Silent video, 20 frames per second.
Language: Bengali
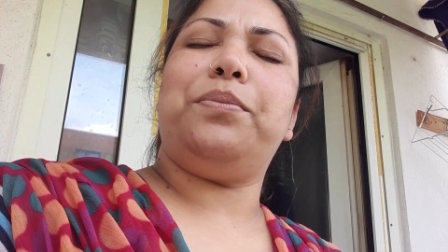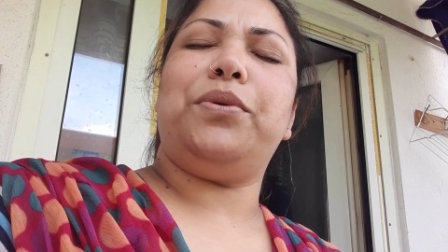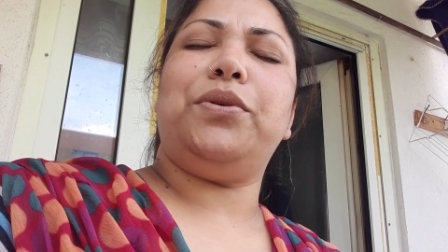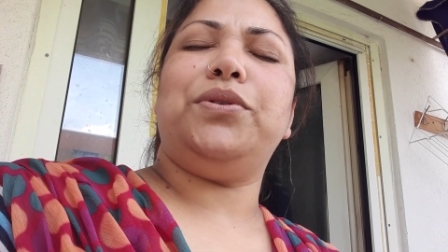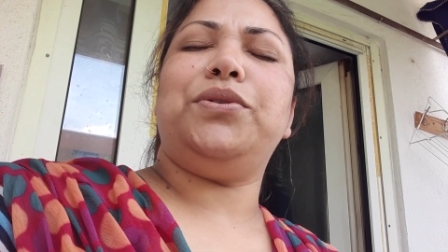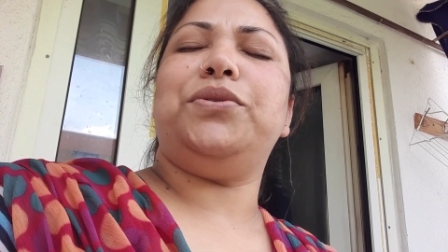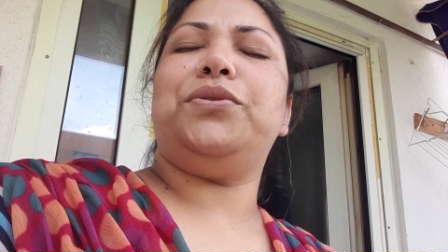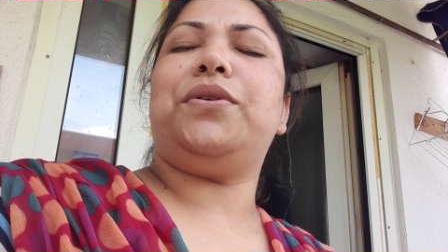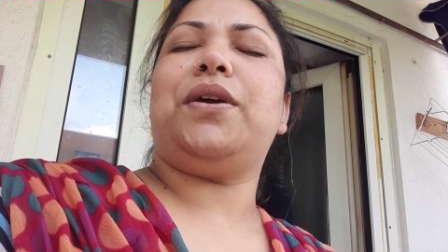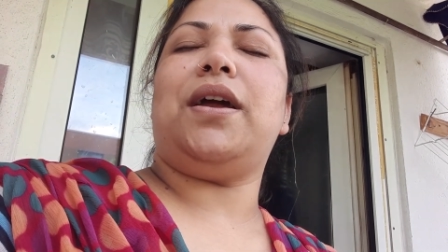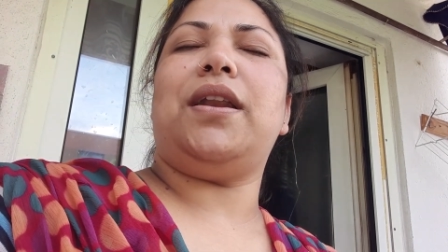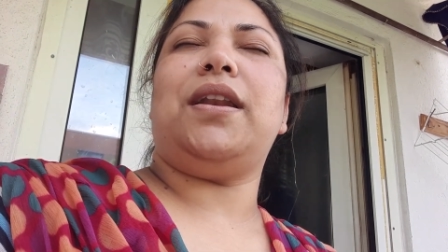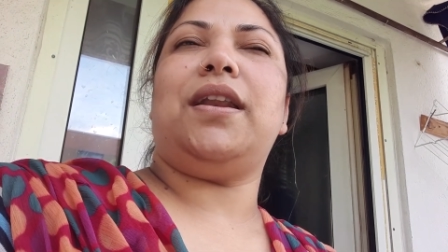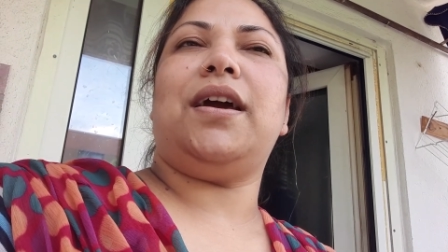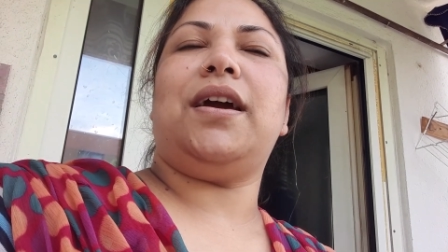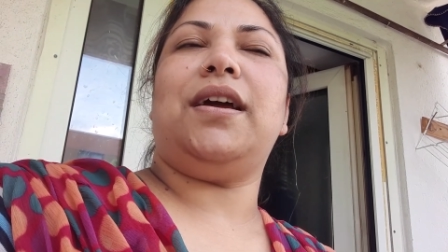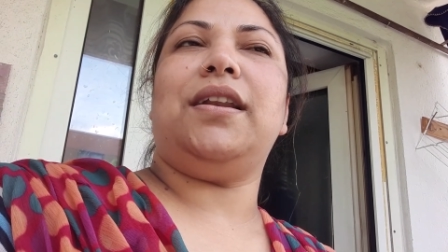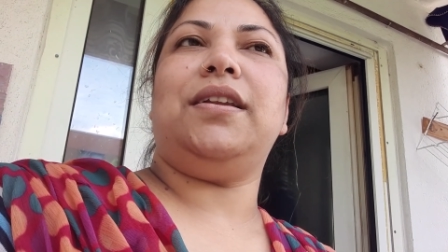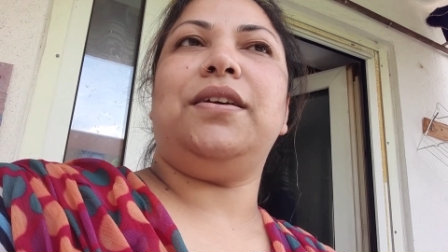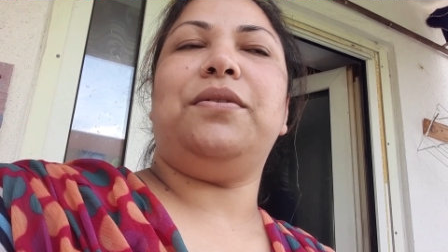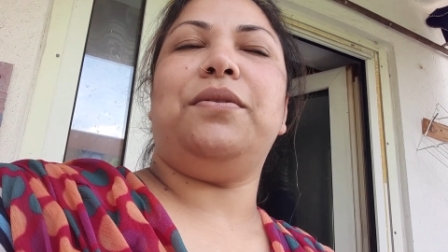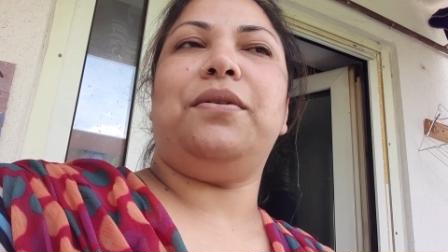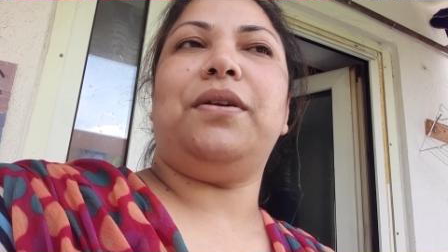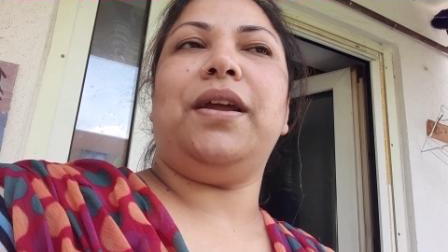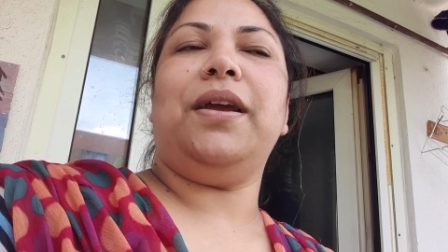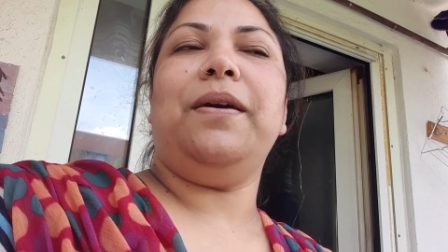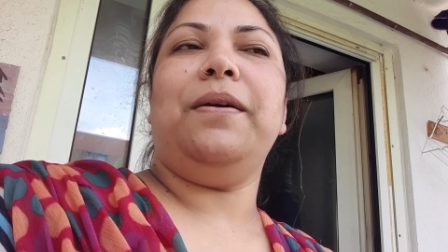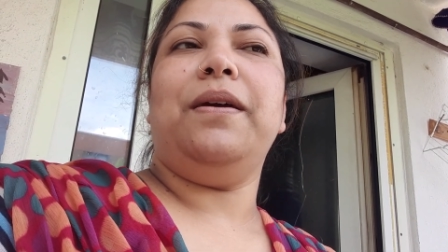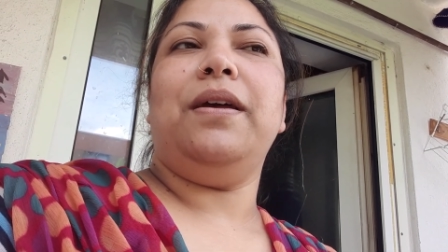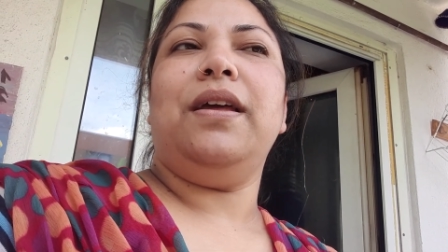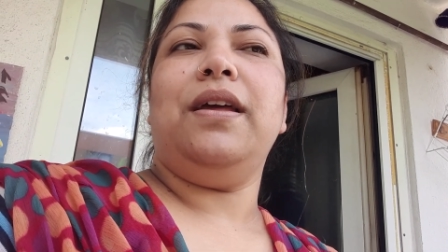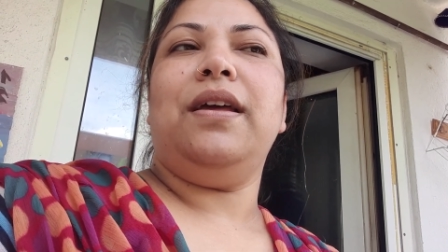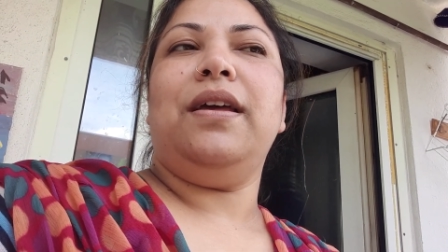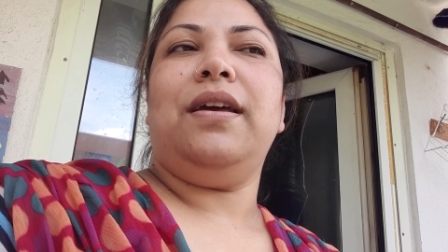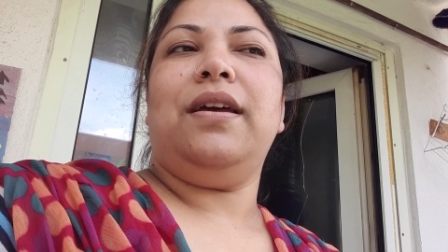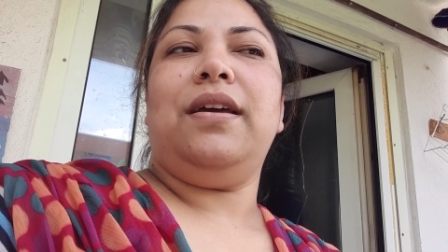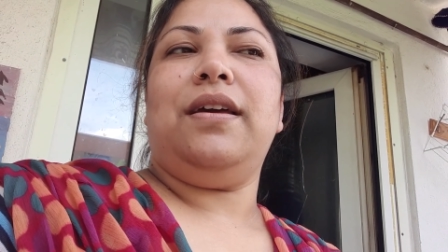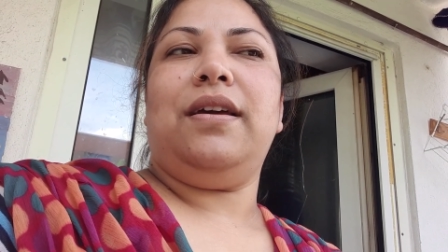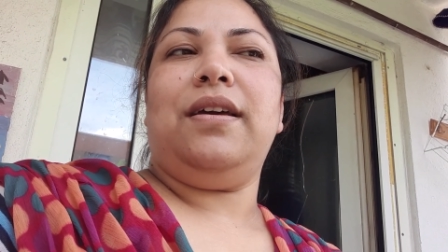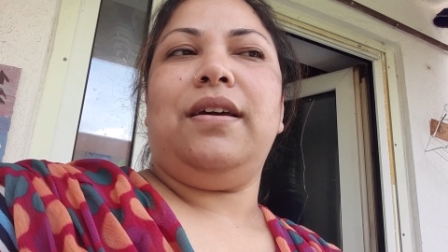প্রচুর কান্নাকাটি করে
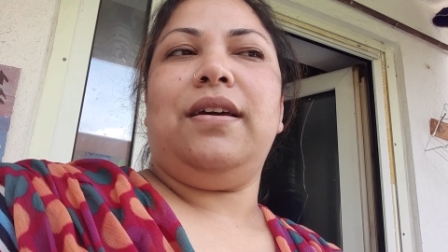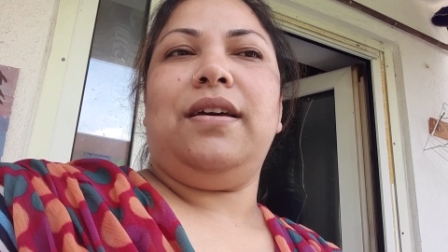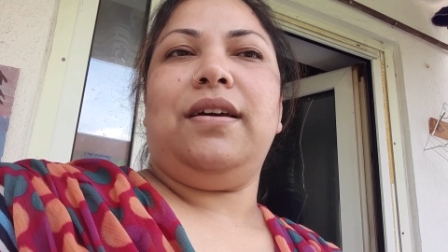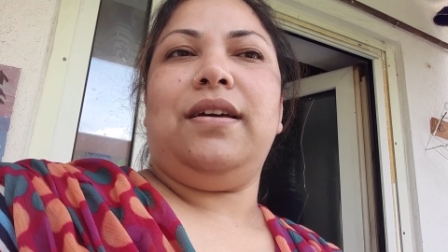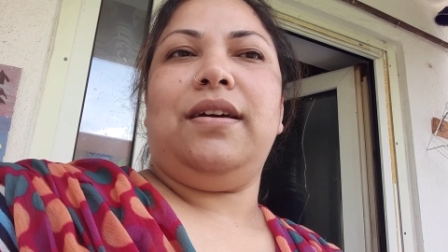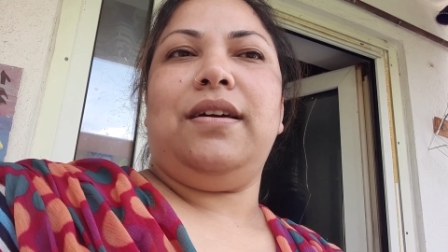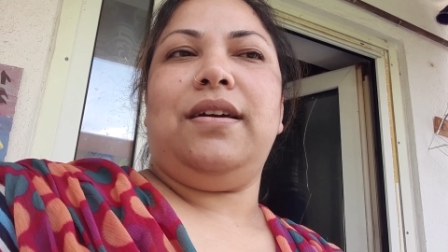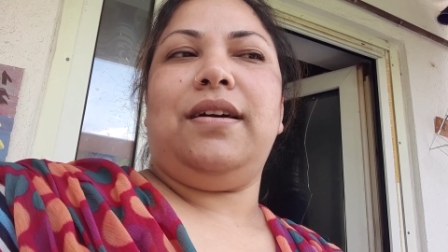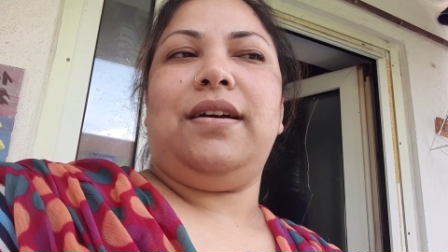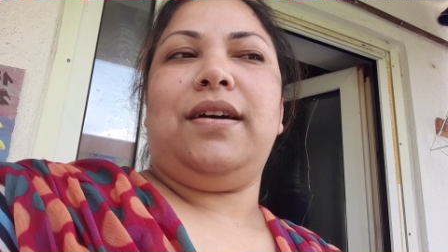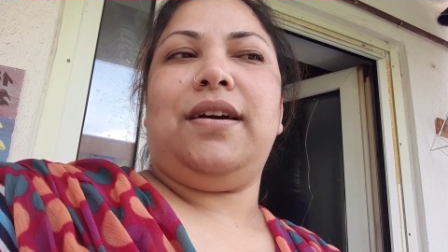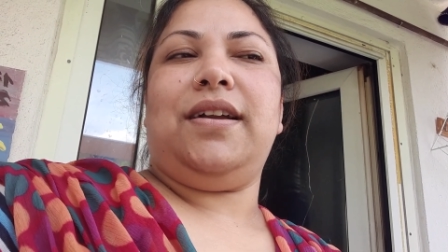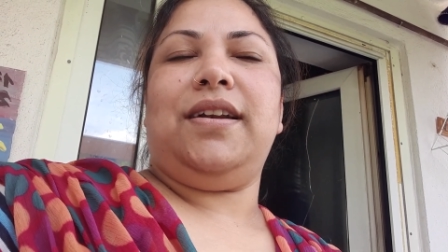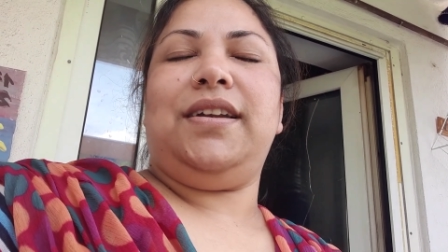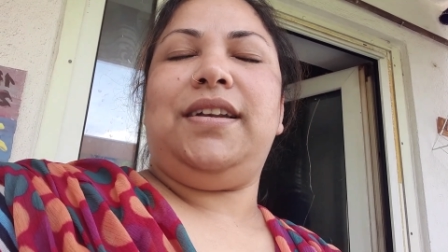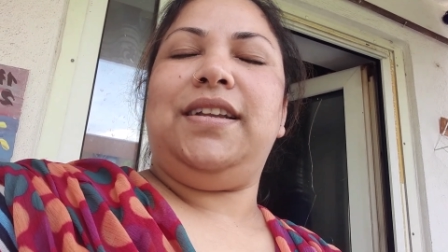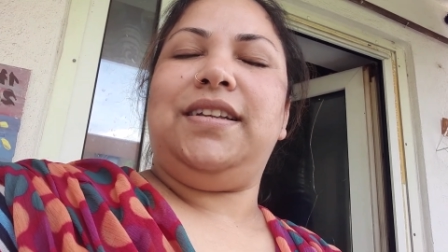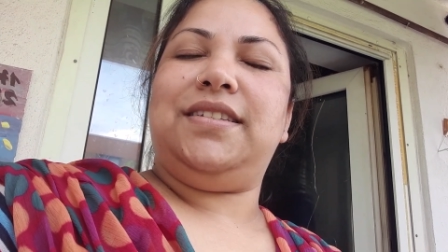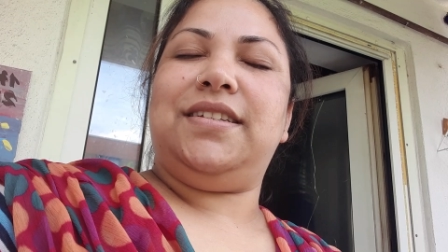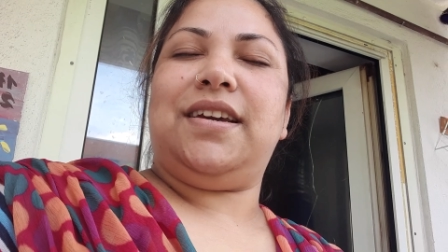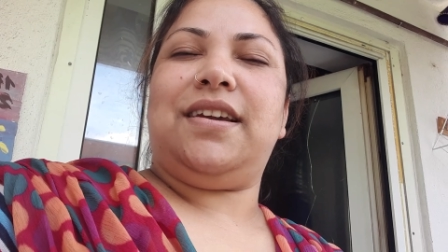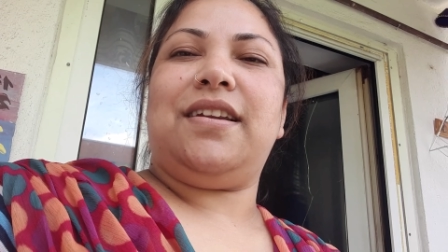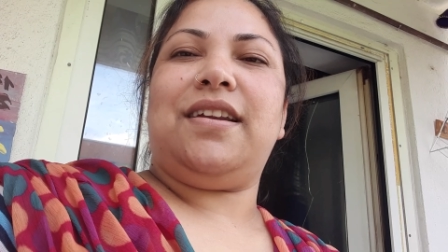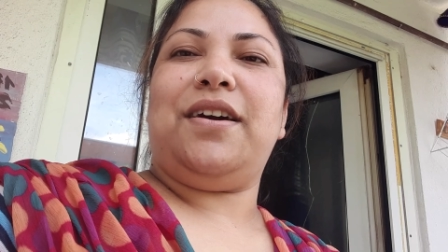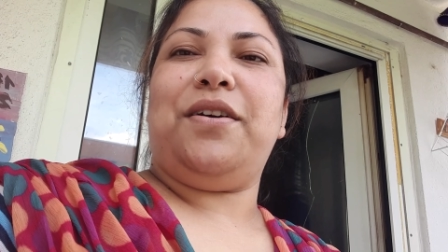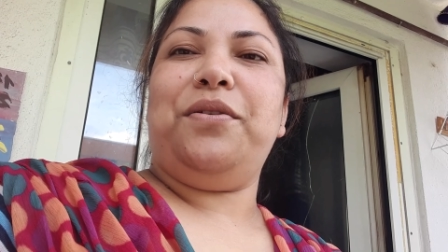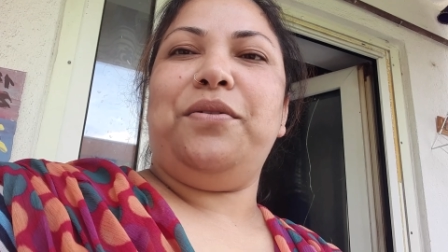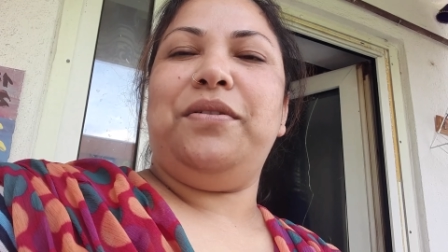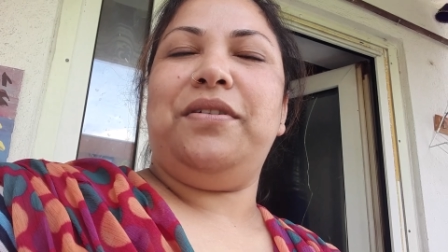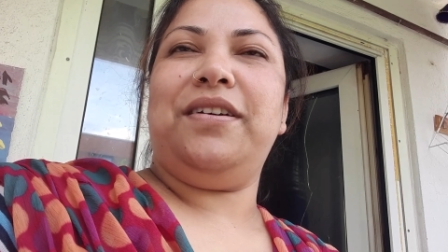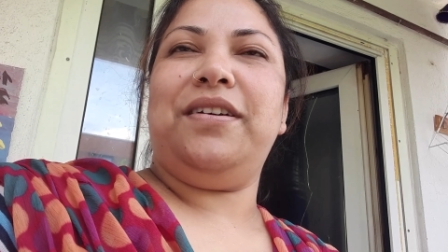আর টিচাররাও